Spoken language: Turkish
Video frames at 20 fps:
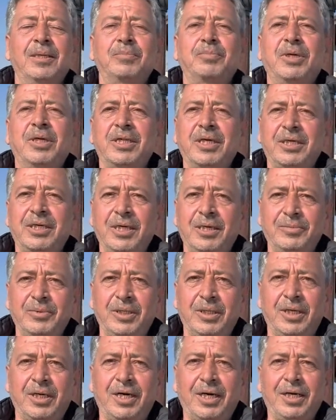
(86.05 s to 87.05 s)
Pala
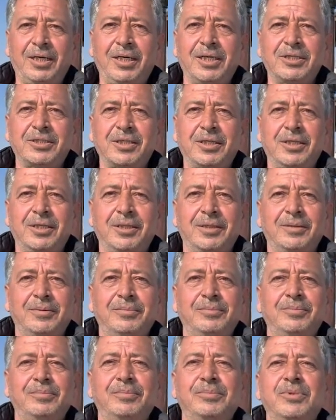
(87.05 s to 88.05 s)
Kamil, hala sağ.
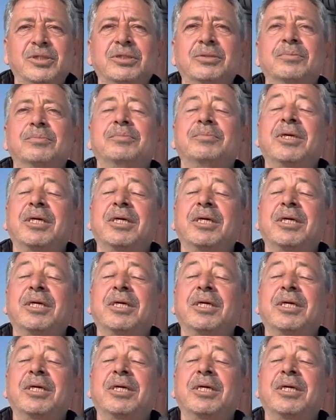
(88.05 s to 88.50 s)
Bergama'da.